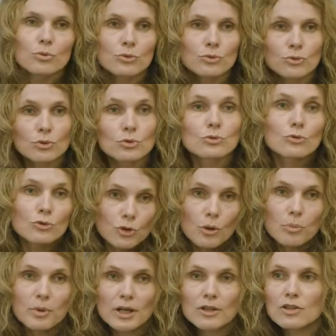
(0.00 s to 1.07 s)
plutôt qu'une seule
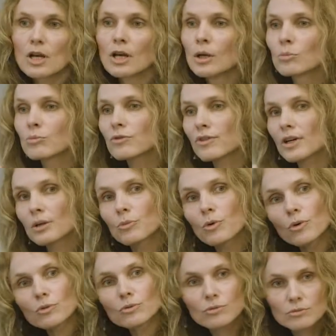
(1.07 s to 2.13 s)
page, pour
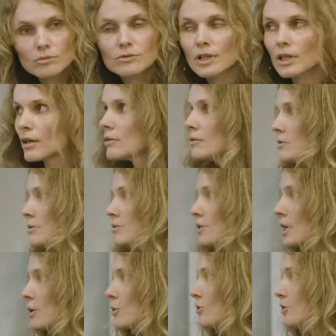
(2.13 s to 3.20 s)
vraiment voilà, euh,
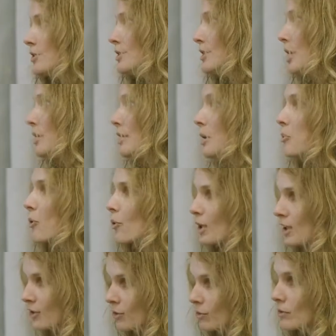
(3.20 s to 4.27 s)
voir aussi la,
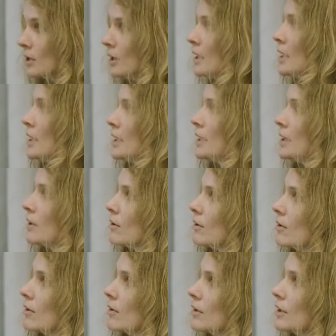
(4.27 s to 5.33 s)
progression et,
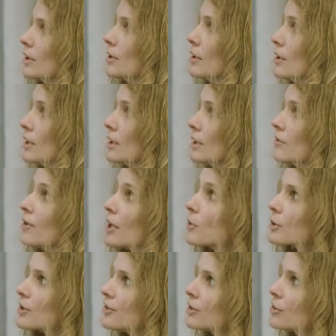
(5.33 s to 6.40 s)
et,
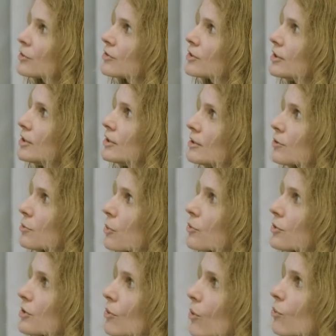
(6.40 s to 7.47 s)
valoriser aussi, je pense
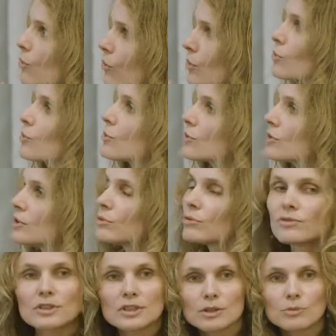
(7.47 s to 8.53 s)
qu'ils se rendront compte aussi du
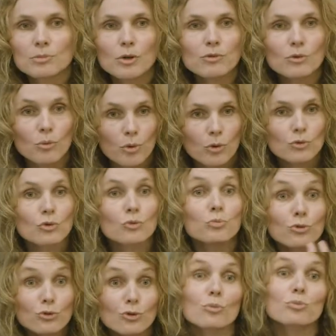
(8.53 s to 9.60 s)
fait qu'ils peuvent comprendre de
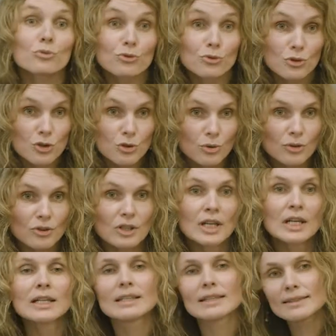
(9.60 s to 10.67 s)
plus en plus de choses,
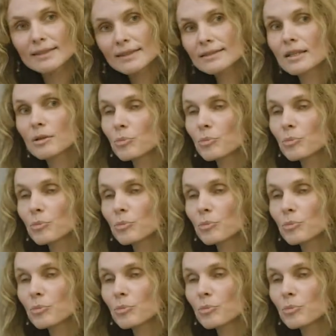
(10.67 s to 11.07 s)
et ça c'est